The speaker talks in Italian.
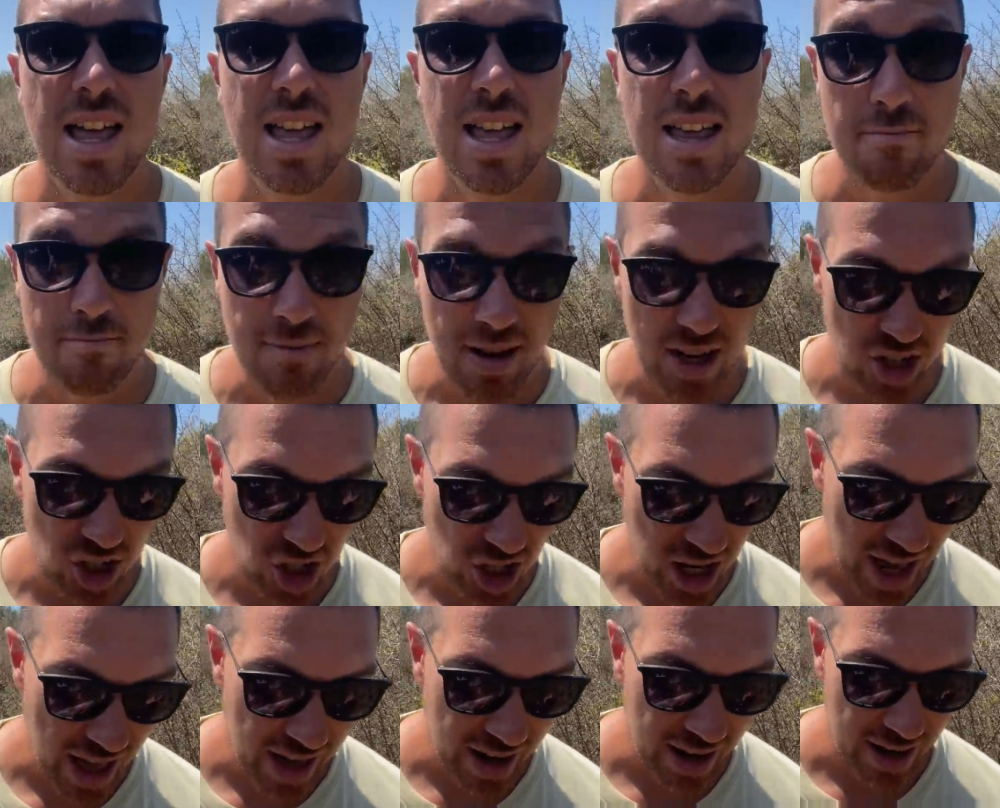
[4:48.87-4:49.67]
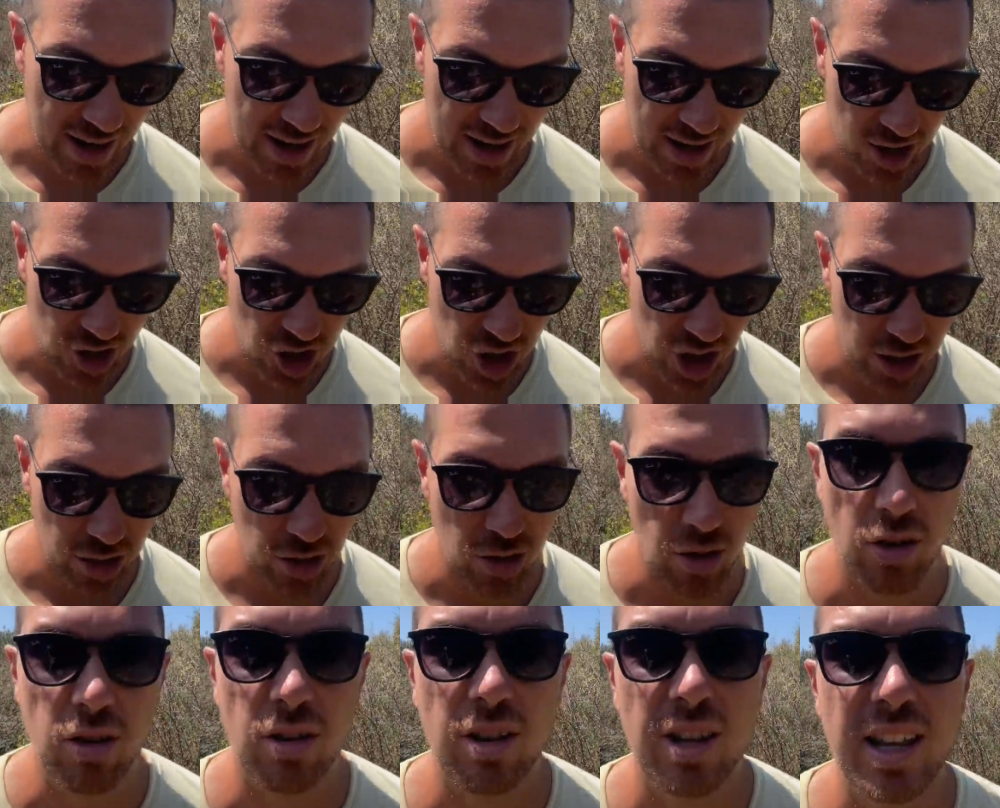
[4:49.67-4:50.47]
immaginare
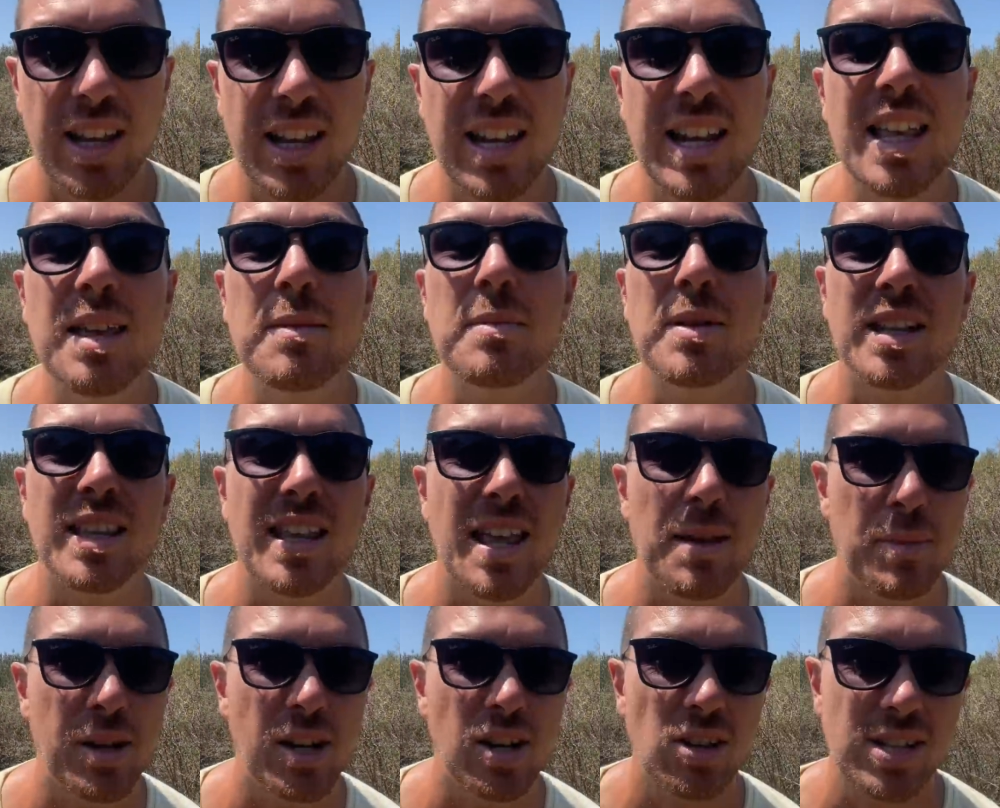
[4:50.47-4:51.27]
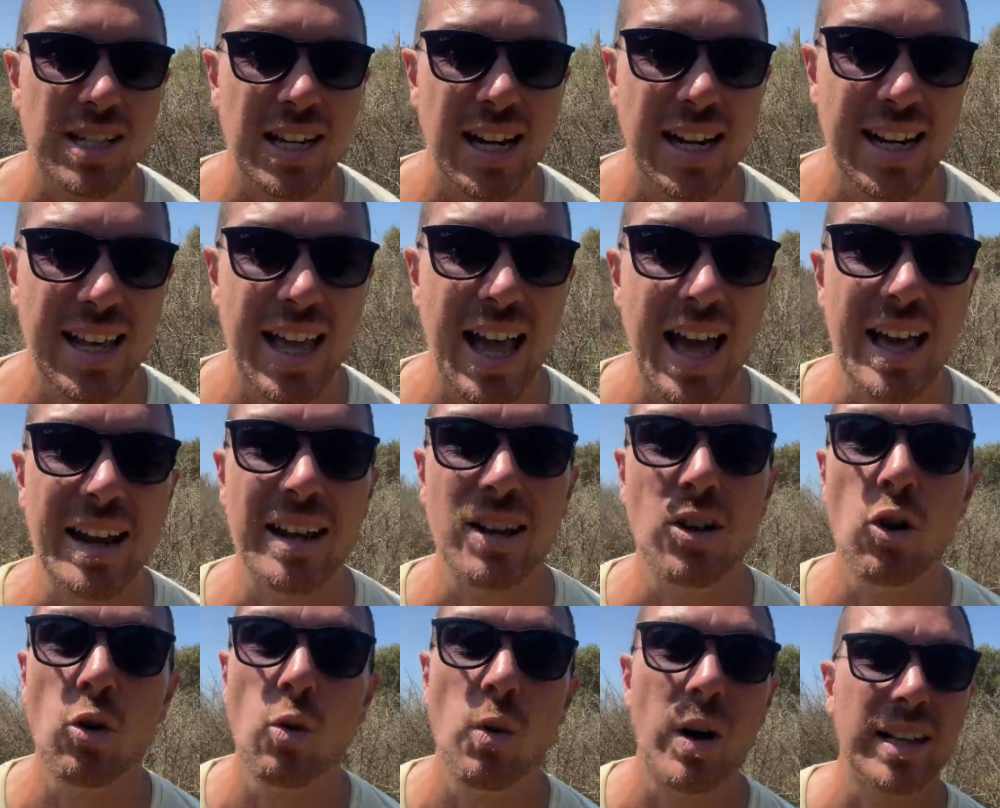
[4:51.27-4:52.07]
leggendo i libri di Emilio
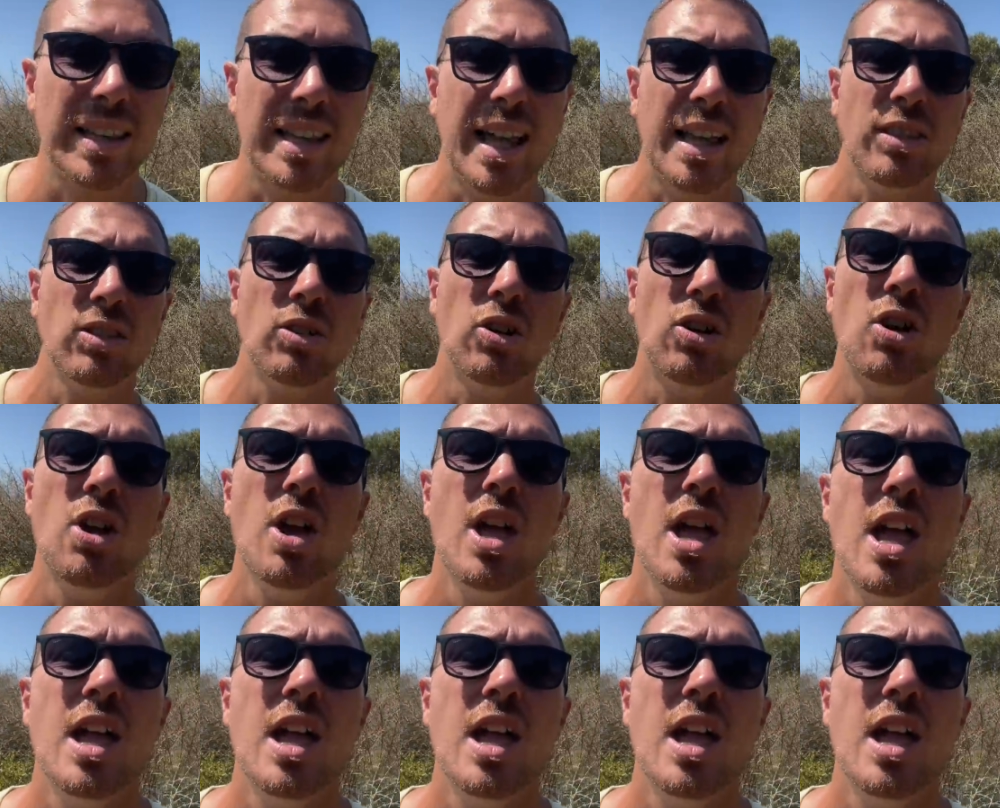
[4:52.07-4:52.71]
Salgari o guardando